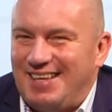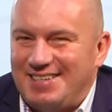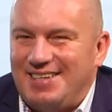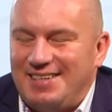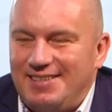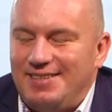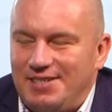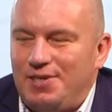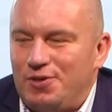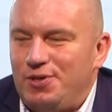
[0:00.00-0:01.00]
Także
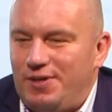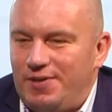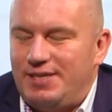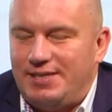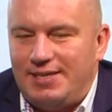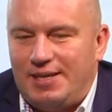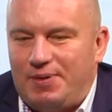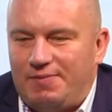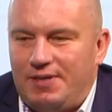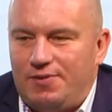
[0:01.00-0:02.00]
jeśli chodzi o ilość zleceń,
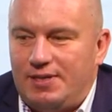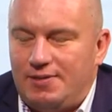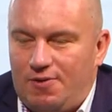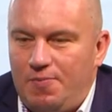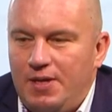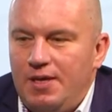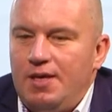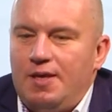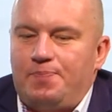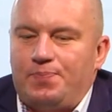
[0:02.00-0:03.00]
naprawdę one są,
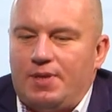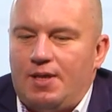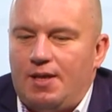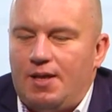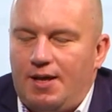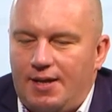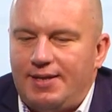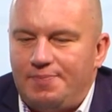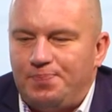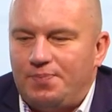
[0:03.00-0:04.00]

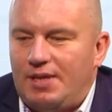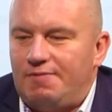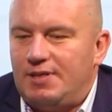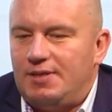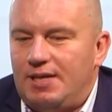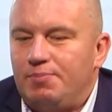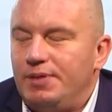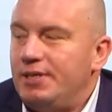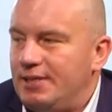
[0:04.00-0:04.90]
ale nawet jakby ich